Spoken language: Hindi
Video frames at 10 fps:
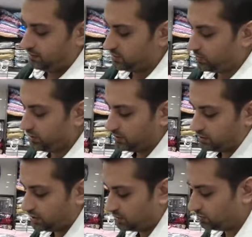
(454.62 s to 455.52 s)
इसमें
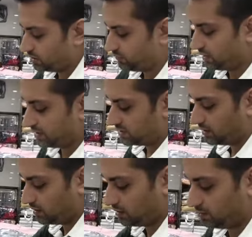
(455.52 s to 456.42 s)
चारों तरफ
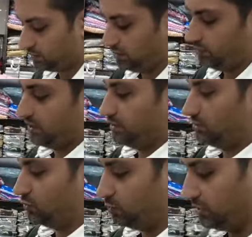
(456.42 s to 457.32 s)
इलास्टिक लगा होता है पहले तो दो